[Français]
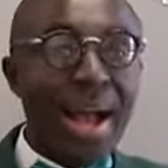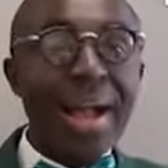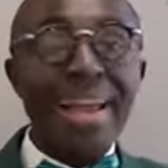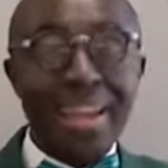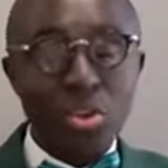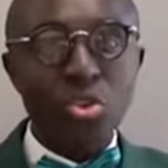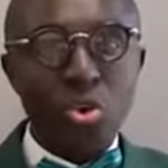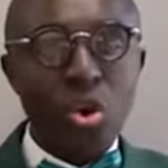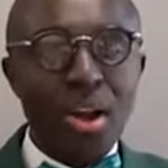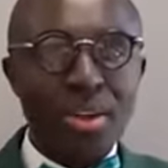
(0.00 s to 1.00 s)
À quel
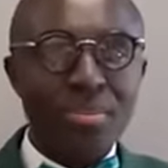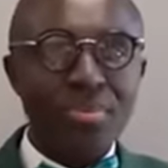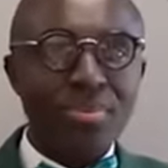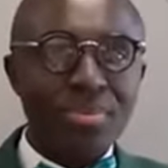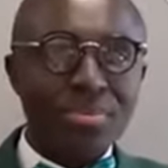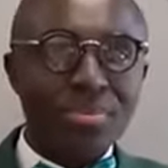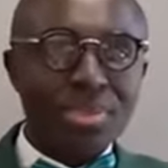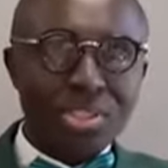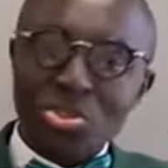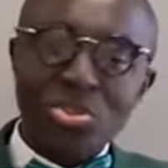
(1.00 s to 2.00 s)
endroit
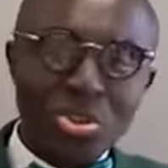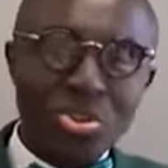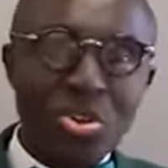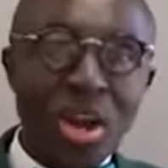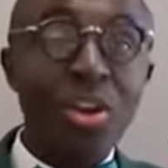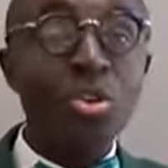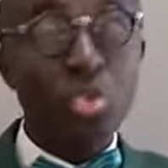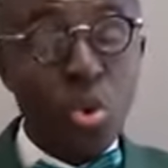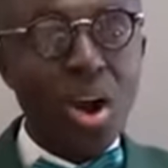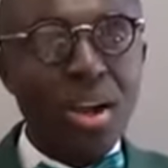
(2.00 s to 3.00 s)
Sinon qu'à
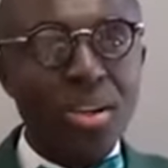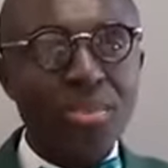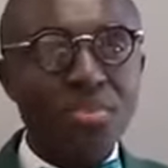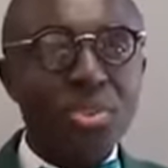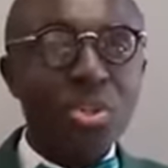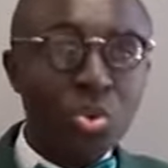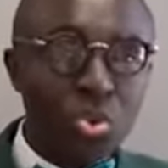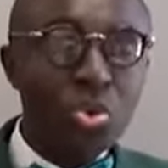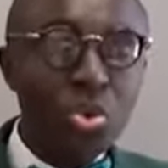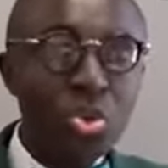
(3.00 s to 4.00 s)
l'endroit
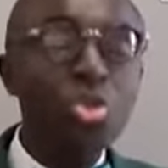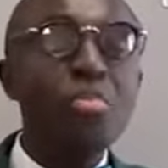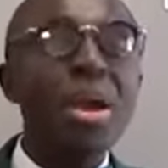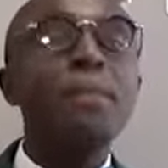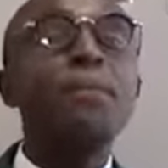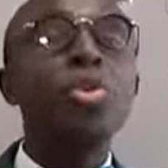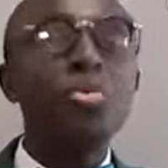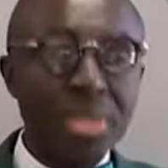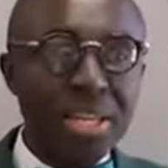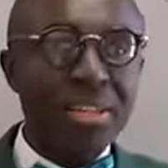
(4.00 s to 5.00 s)
où l'humain
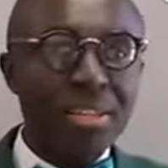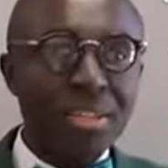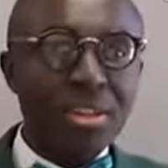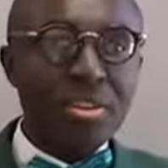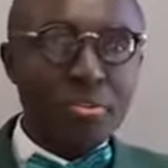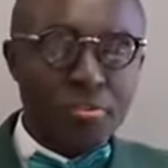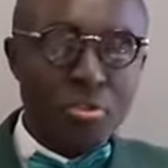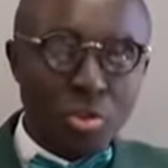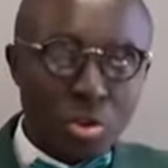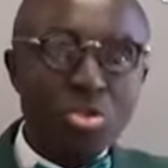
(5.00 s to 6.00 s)
premier
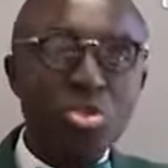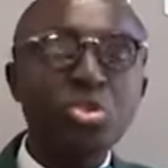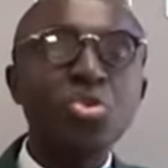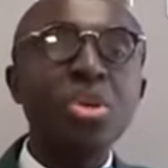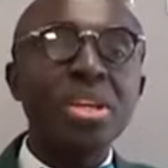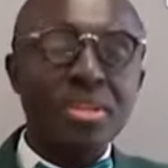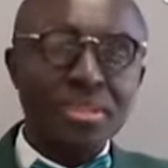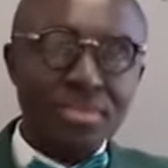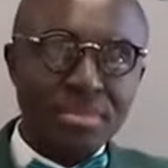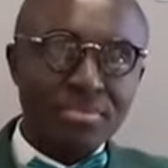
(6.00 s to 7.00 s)
fut constitué.
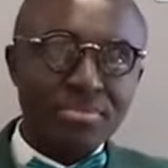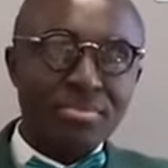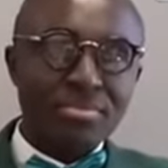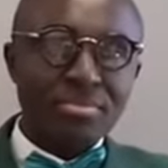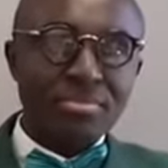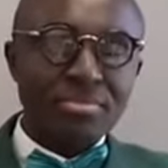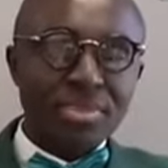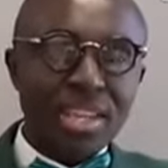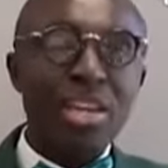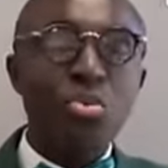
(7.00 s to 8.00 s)

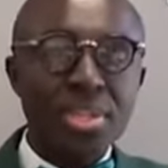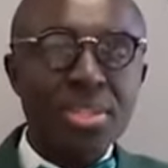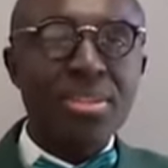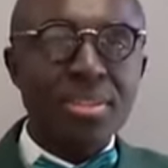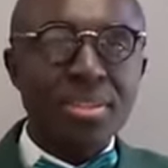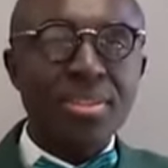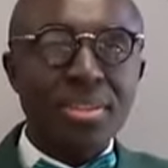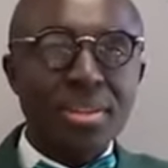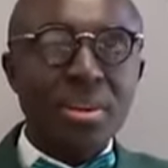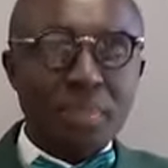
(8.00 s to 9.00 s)
Et oui,
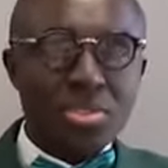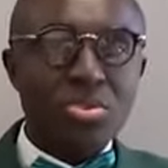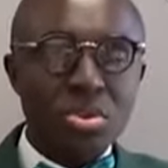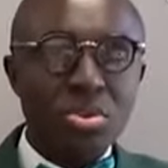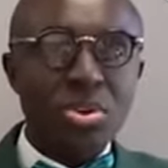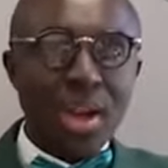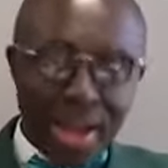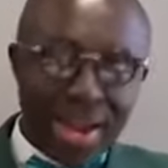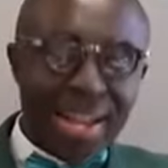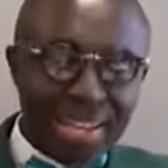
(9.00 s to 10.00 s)
parce que
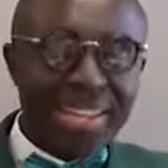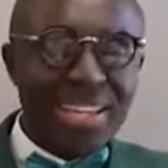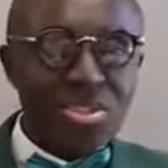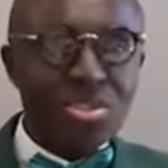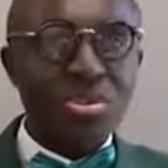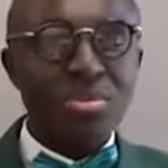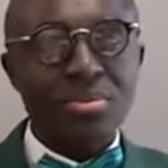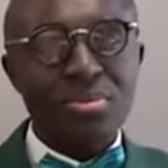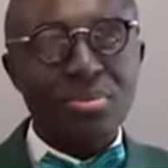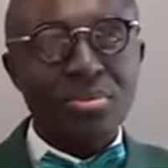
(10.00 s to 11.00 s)
à la création,
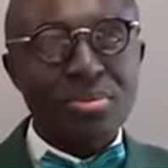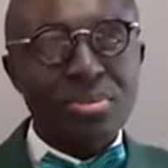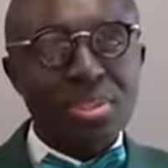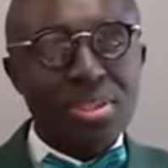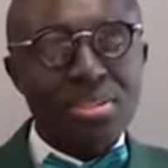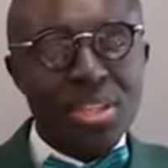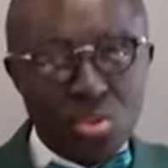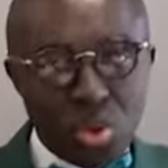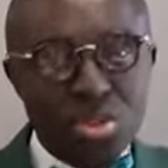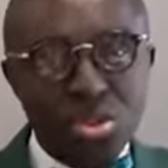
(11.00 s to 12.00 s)
ces
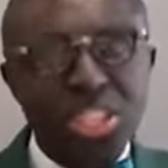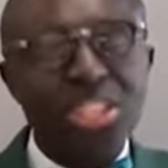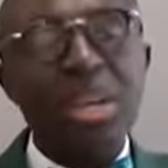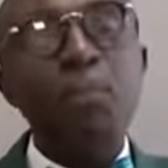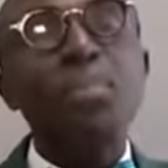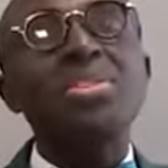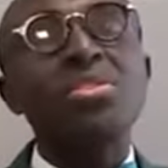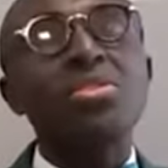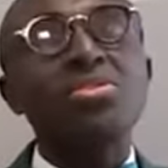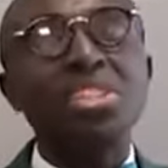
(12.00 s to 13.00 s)
trois entités
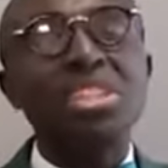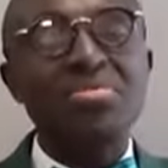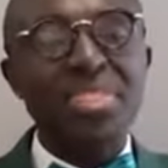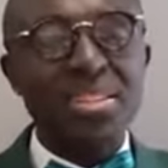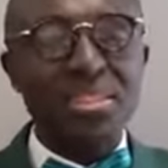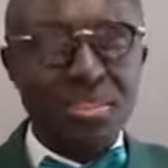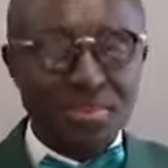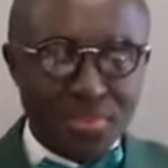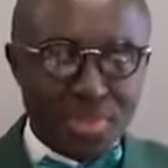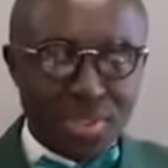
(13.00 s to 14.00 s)
puissances divines
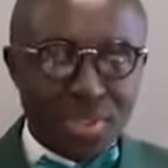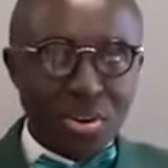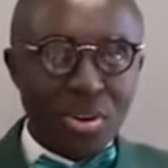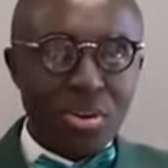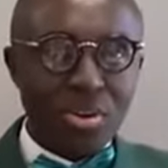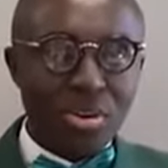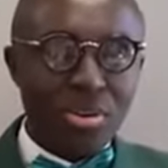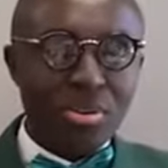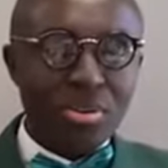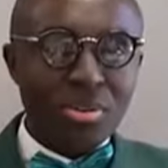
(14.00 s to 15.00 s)
ont